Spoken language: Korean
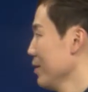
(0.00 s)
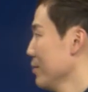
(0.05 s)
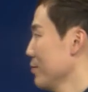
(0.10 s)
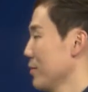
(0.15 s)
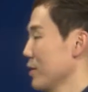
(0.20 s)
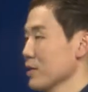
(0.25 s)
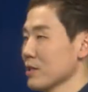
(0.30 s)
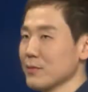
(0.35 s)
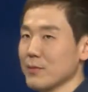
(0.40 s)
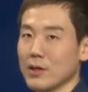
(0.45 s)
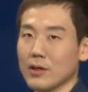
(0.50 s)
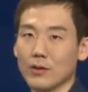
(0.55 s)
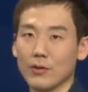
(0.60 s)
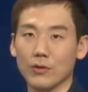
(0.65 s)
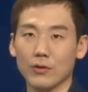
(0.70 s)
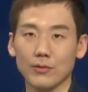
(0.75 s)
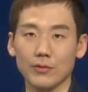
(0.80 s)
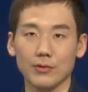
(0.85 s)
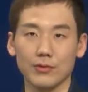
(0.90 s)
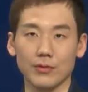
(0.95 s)
마지막
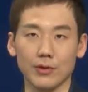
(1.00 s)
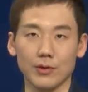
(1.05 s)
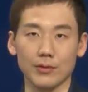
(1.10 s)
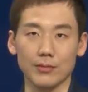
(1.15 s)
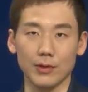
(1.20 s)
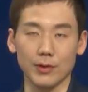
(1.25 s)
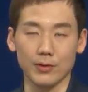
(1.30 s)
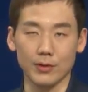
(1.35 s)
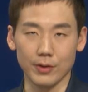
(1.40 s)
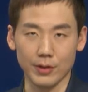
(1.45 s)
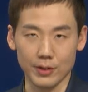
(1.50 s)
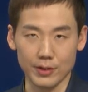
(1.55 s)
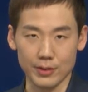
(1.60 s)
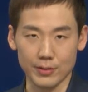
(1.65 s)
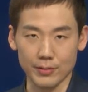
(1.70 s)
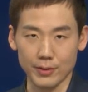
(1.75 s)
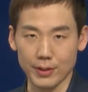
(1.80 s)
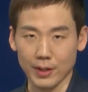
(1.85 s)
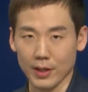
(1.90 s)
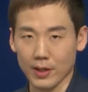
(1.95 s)
5분 토익은 바로 여기
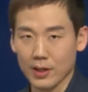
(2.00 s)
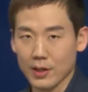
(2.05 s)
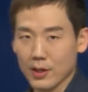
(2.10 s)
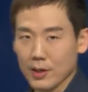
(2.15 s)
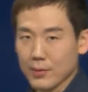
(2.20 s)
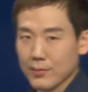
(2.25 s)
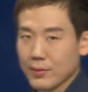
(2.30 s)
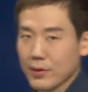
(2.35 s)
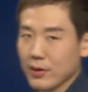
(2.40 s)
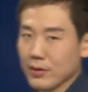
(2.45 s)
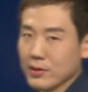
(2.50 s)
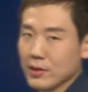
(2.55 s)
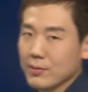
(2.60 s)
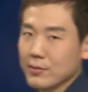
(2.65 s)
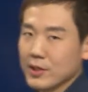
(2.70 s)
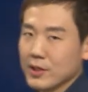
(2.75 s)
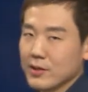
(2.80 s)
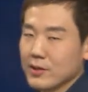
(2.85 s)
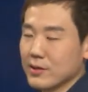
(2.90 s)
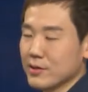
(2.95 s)
있습니다.
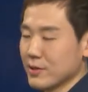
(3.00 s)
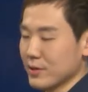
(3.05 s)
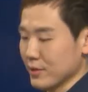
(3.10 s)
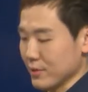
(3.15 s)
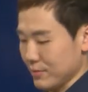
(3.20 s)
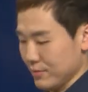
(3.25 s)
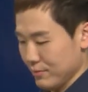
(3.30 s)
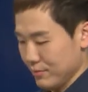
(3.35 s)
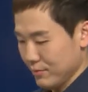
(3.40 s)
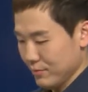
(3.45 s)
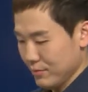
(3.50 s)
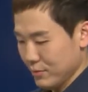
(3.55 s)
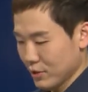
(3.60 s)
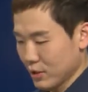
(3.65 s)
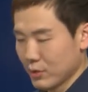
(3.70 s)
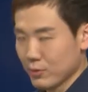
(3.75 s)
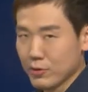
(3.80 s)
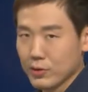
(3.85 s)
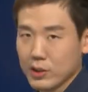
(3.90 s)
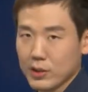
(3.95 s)
평서문의 특징.
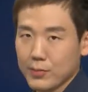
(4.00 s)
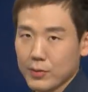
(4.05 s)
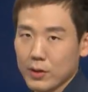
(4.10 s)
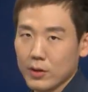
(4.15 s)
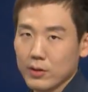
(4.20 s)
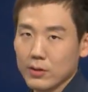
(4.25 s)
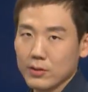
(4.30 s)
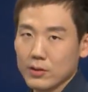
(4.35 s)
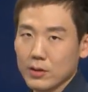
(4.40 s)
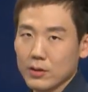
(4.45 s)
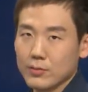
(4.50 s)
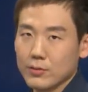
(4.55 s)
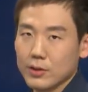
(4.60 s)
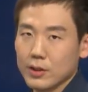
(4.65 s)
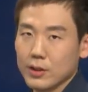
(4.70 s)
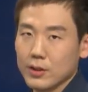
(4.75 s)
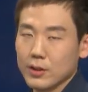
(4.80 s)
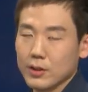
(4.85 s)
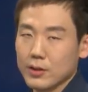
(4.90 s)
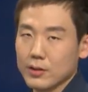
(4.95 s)
여러분 혹시 평서문에
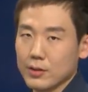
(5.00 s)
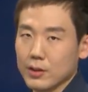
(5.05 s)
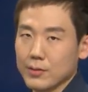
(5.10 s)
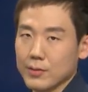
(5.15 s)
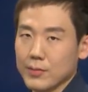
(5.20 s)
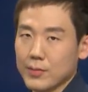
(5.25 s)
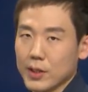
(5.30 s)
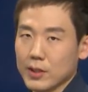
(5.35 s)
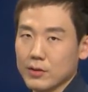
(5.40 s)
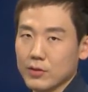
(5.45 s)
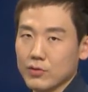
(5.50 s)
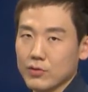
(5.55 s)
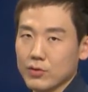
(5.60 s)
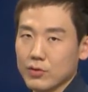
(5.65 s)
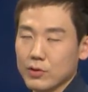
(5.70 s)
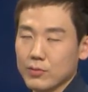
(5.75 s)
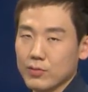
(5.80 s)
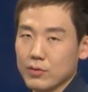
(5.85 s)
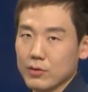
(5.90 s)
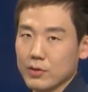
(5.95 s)
대해서 아마 파트
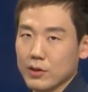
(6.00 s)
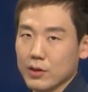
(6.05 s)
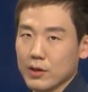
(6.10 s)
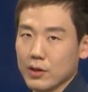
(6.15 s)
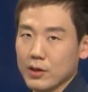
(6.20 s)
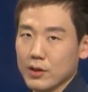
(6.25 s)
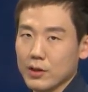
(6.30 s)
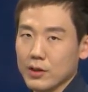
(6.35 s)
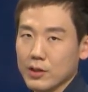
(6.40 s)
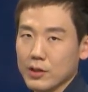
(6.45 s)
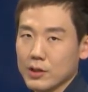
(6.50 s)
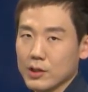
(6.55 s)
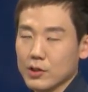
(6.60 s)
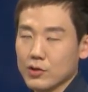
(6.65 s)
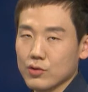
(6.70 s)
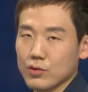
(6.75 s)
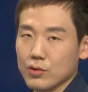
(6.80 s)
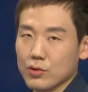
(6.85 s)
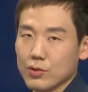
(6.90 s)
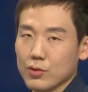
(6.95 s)
2를 풀 때
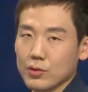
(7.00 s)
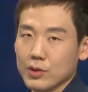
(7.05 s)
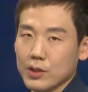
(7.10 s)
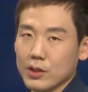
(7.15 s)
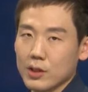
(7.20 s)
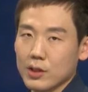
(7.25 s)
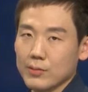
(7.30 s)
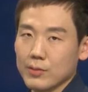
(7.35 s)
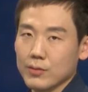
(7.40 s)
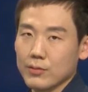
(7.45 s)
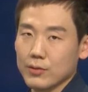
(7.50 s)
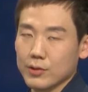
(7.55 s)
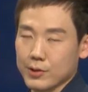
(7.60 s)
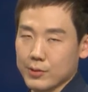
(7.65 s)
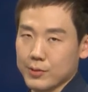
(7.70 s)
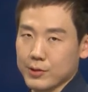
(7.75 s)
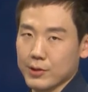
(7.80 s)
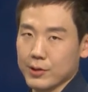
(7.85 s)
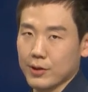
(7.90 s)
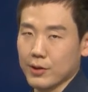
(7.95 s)
시중 교재를 한번
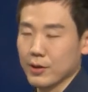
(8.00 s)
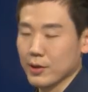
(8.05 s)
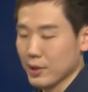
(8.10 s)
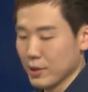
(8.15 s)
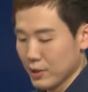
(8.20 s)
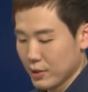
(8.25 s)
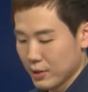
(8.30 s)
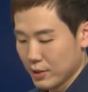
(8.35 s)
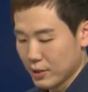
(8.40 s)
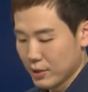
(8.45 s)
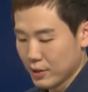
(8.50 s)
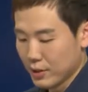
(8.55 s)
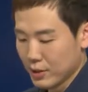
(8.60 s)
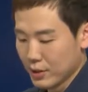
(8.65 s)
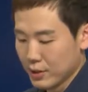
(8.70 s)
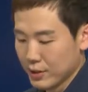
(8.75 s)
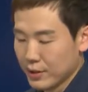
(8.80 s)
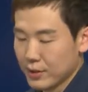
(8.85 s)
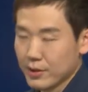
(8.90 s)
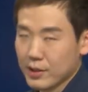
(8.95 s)
보십시오. 아,
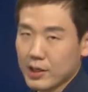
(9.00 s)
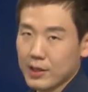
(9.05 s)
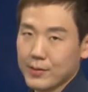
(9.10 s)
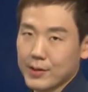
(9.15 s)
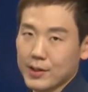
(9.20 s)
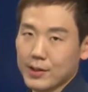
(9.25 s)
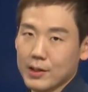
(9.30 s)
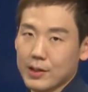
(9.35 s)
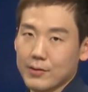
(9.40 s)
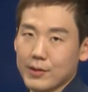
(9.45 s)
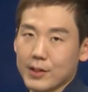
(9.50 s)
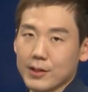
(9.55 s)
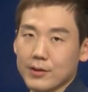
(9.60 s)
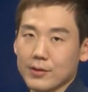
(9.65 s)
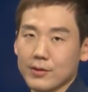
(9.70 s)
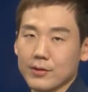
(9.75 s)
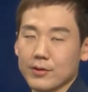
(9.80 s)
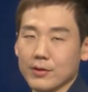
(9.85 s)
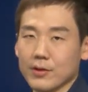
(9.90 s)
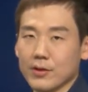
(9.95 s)
이렇게 많이 나와
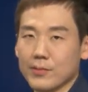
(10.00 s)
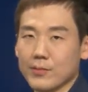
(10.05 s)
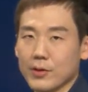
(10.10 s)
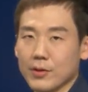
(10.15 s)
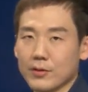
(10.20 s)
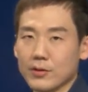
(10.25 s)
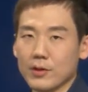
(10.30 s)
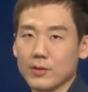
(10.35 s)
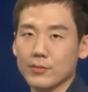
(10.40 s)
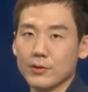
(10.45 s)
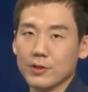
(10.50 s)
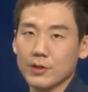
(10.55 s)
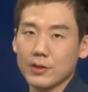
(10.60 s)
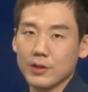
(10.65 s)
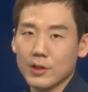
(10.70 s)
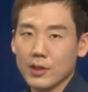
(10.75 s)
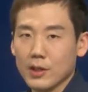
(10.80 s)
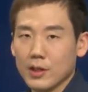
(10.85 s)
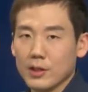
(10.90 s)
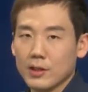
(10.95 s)
있거든요. 평서문은
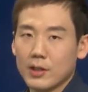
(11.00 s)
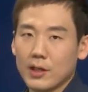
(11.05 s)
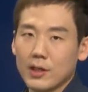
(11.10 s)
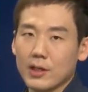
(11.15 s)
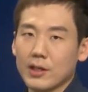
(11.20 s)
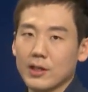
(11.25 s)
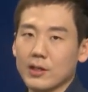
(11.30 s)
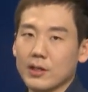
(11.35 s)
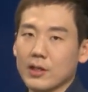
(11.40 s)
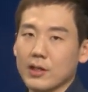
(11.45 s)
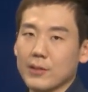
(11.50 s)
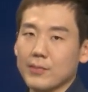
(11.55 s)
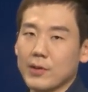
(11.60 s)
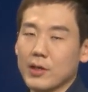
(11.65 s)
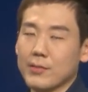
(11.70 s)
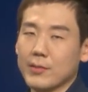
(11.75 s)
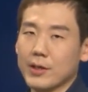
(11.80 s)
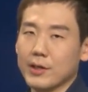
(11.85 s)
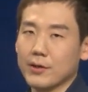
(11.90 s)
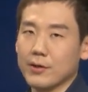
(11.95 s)
딱히 대답할
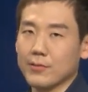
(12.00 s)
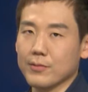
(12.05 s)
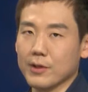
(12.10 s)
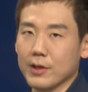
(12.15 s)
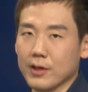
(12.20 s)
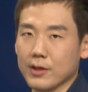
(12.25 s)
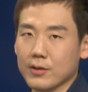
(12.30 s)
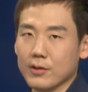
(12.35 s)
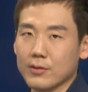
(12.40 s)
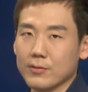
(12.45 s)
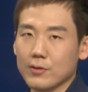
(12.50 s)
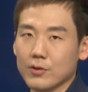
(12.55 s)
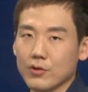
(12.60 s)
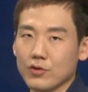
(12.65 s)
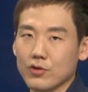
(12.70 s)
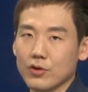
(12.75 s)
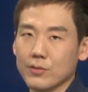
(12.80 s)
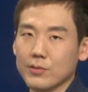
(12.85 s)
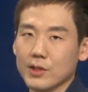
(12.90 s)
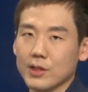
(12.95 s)
말이 없다. 그러므로
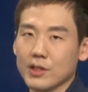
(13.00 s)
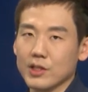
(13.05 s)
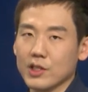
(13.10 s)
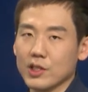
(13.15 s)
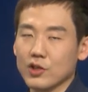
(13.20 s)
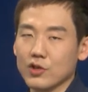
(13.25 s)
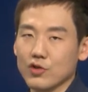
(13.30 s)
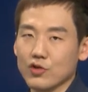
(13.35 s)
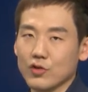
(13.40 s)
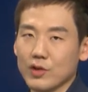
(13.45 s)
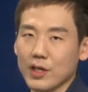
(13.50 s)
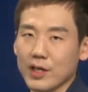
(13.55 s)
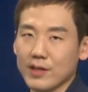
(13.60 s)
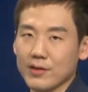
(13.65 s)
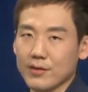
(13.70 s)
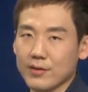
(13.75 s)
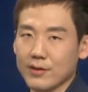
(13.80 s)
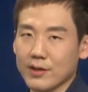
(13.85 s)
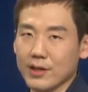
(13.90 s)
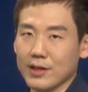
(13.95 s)
수험자는 신중하게
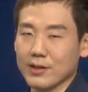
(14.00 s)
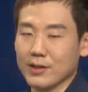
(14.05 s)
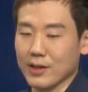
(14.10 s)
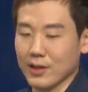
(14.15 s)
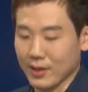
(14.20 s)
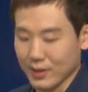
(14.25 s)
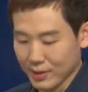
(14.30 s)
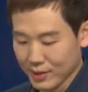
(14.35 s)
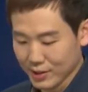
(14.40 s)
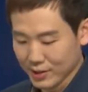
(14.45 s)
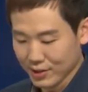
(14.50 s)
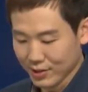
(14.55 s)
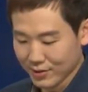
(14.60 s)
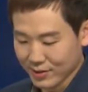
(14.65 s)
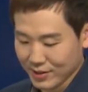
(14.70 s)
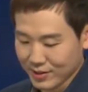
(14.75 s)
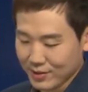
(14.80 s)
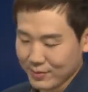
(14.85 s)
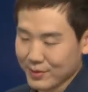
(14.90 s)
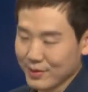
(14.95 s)
들어야 한다. 저는
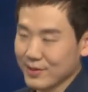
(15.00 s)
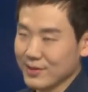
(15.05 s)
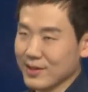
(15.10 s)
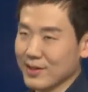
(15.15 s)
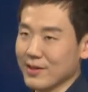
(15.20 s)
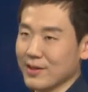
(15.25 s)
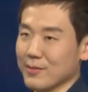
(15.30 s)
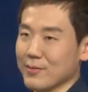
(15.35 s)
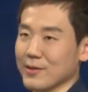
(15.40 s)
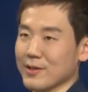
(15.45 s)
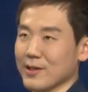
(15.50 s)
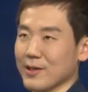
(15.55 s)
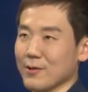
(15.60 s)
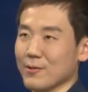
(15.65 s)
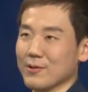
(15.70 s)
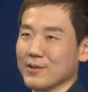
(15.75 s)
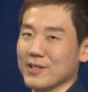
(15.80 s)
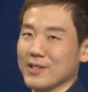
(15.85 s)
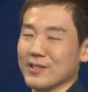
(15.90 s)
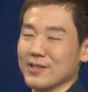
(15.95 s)
가끔 이런 생각을 합니다.
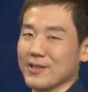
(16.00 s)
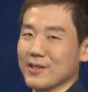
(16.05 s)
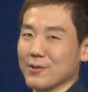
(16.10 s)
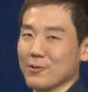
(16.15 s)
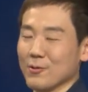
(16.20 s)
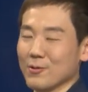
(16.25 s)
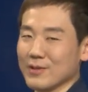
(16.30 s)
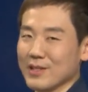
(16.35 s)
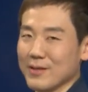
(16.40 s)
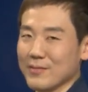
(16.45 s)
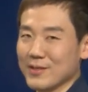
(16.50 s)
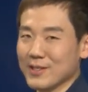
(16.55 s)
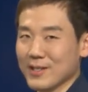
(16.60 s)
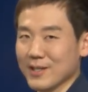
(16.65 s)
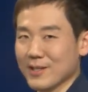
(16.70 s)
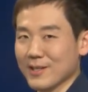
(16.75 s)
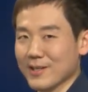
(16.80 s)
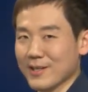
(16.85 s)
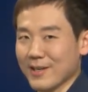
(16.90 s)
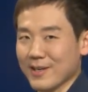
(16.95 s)
혹시 그게 농담이지
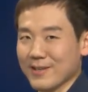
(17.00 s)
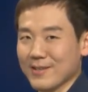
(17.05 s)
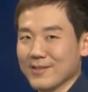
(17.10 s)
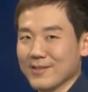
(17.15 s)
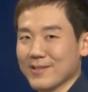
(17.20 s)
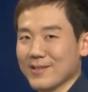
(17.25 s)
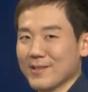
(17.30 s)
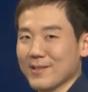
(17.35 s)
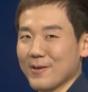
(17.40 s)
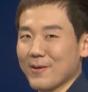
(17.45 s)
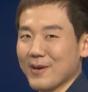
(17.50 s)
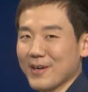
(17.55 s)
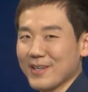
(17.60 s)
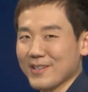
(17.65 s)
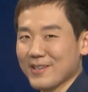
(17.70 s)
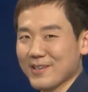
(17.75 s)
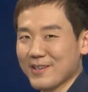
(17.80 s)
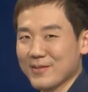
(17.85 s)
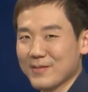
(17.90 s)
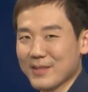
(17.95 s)
않을까? 그동안
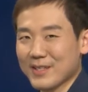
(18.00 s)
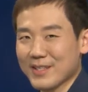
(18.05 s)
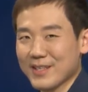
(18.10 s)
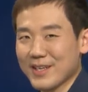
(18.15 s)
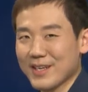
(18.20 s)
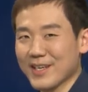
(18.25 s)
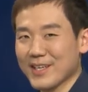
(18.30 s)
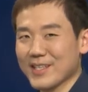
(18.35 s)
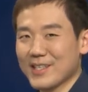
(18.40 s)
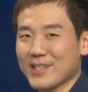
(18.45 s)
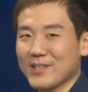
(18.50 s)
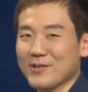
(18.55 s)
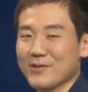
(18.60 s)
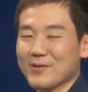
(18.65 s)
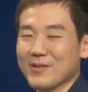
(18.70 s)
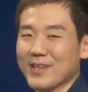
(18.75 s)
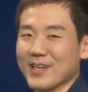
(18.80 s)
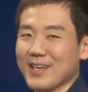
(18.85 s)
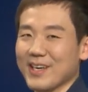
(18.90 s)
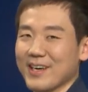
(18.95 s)
그러면
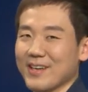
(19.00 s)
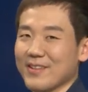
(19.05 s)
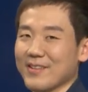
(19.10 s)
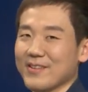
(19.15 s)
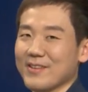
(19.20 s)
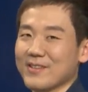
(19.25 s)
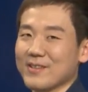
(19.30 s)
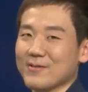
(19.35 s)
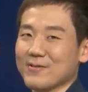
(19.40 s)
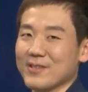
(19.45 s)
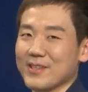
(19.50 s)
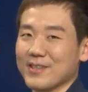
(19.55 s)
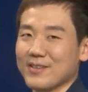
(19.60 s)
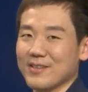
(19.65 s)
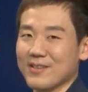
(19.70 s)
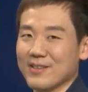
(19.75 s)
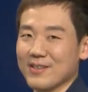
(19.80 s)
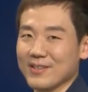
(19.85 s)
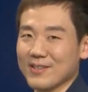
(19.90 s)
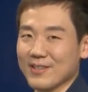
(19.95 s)
신중하게 안 들어서 우리가
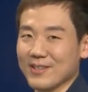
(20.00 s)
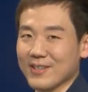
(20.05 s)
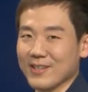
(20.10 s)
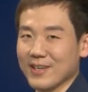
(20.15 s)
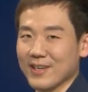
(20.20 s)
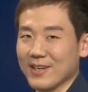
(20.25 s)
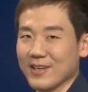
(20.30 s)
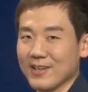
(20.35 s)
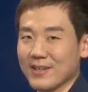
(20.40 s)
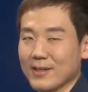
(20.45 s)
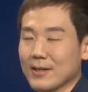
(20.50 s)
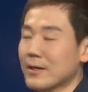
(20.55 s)
틀렸을까?